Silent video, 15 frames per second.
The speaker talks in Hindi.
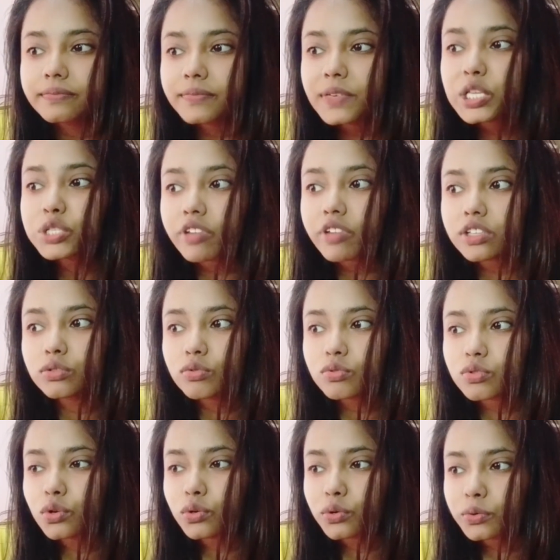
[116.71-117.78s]
फेस वॉश यूज़
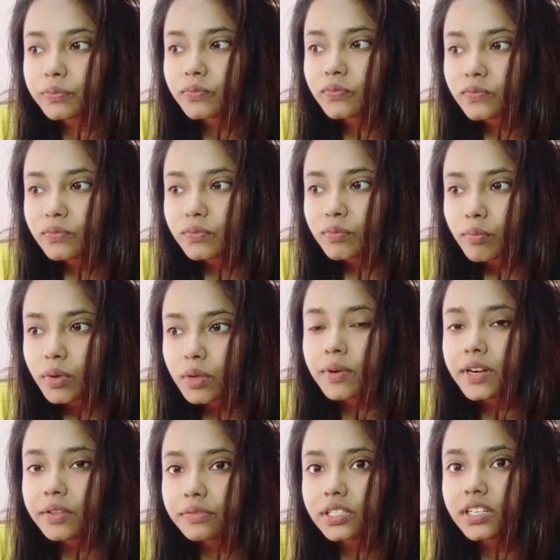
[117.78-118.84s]
करो फिर मैं
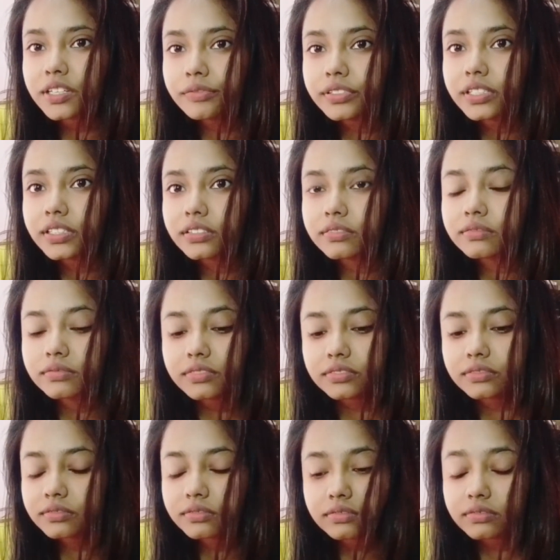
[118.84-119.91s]
डिफरेंट डिफरेंट
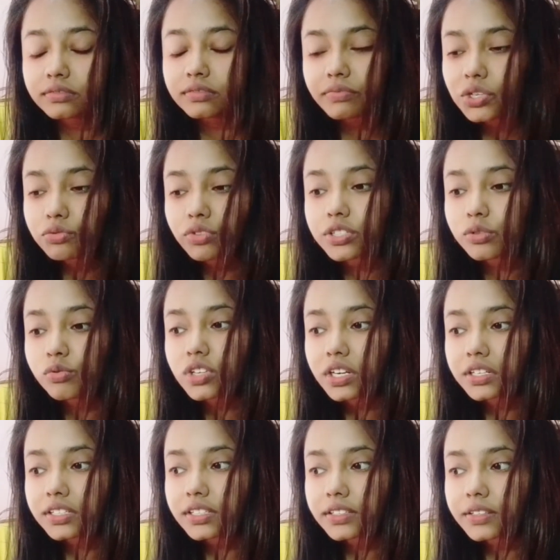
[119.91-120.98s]
फेस वॉश यूज़
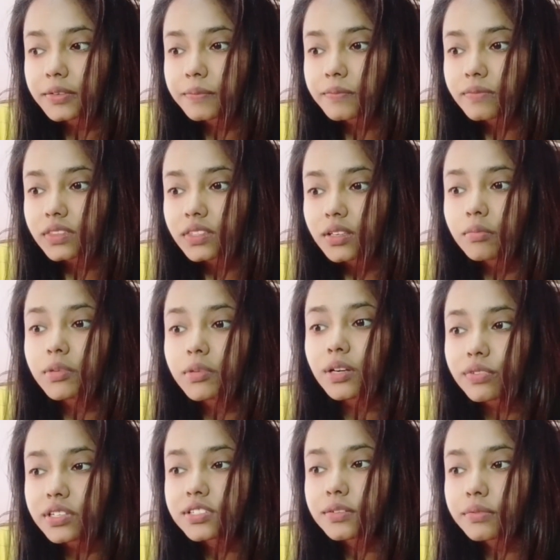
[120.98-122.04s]
करने लगी मेरा
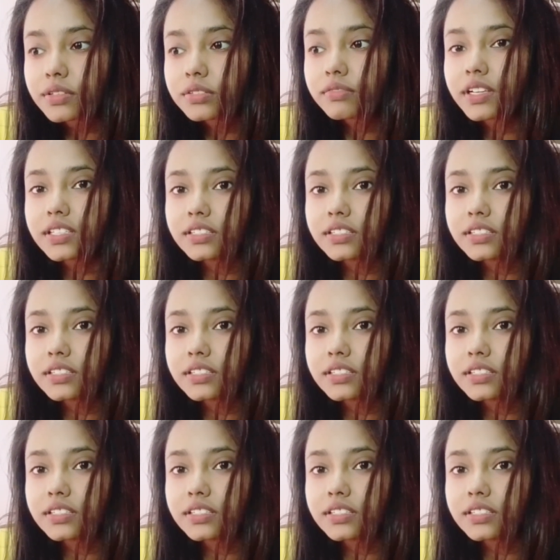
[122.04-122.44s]
फर्स्ट फेस वॉश